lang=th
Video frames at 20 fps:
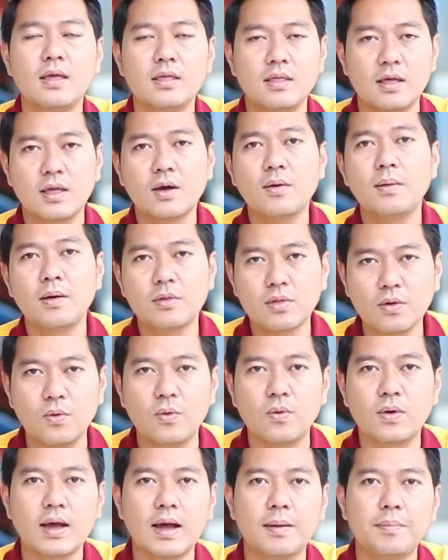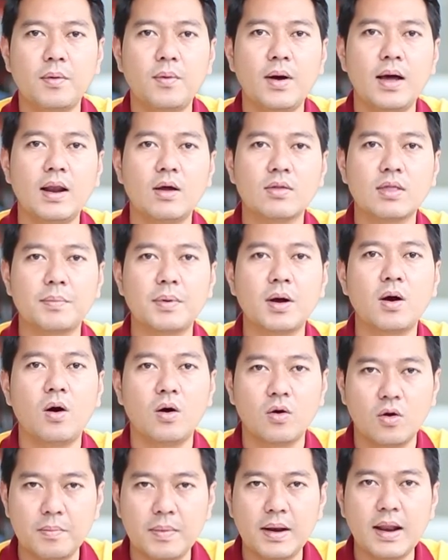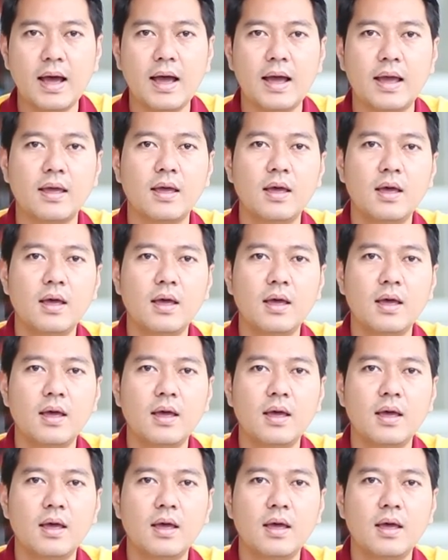อย่าใช้ความเร็วสูงนะครับเพราะว่าเราจะประคองรถไม่ได้